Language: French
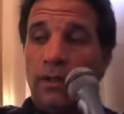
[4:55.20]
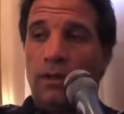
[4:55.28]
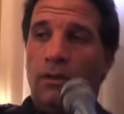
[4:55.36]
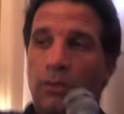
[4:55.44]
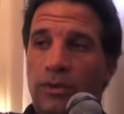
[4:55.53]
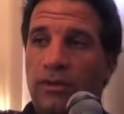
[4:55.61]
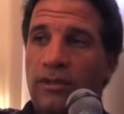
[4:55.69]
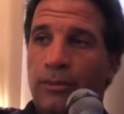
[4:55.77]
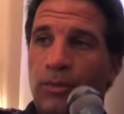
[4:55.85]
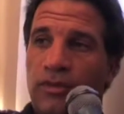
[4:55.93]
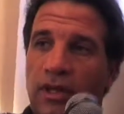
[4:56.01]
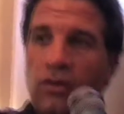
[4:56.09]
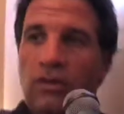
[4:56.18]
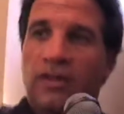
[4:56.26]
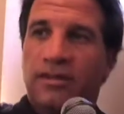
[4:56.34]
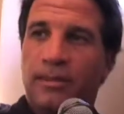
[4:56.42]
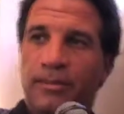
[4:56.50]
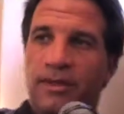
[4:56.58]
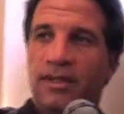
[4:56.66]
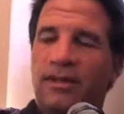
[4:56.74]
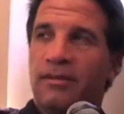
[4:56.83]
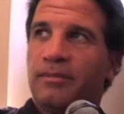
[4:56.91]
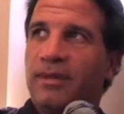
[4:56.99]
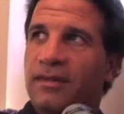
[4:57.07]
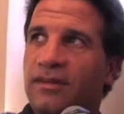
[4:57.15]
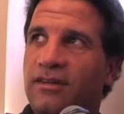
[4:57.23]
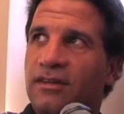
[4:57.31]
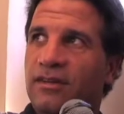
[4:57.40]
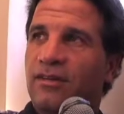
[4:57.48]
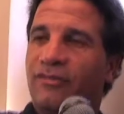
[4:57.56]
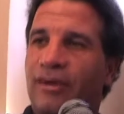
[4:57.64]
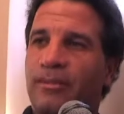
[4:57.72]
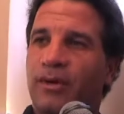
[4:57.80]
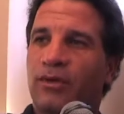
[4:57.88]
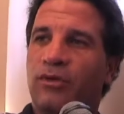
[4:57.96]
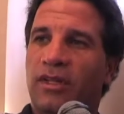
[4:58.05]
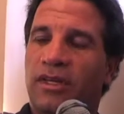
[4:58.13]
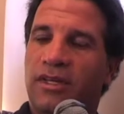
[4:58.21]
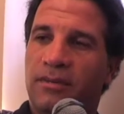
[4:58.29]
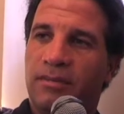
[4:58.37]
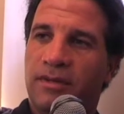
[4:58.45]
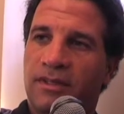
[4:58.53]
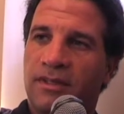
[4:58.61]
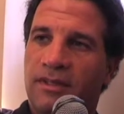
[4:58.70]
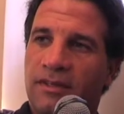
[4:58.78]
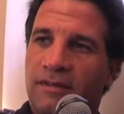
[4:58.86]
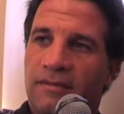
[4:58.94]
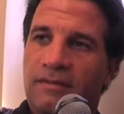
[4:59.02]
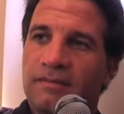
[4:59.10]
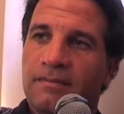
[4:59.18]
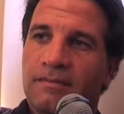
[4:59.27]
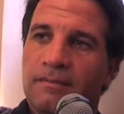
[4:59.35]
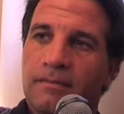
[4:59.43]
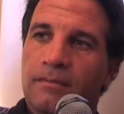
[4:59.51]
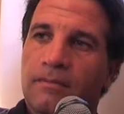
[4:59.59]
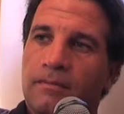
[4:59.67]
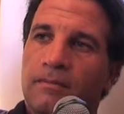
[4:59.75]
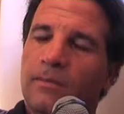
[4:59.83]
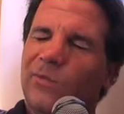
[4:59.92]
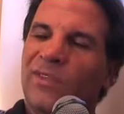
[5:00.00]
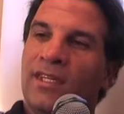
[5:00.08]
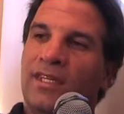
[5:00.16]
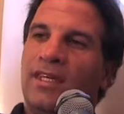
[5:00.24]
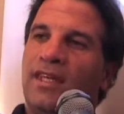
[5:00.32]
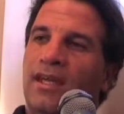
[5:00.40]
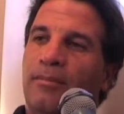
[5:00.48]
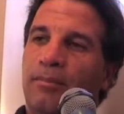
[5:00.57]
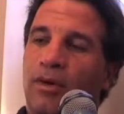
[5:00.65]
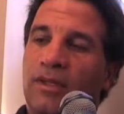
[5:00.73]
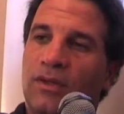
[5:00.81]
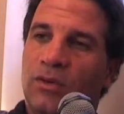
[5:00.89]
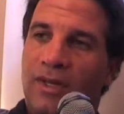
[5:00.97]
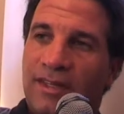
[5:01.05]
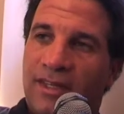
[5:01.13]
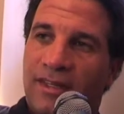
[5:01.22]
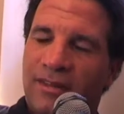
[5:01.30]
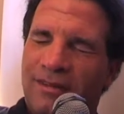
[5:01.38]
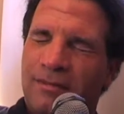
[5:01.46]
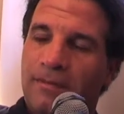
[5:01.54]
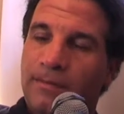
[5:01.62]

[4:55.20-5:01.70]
Ah oui, c'est pour ça qu'on a accepté. Parce qu'on va prendre une équipe qui, qui est bonne de qualité.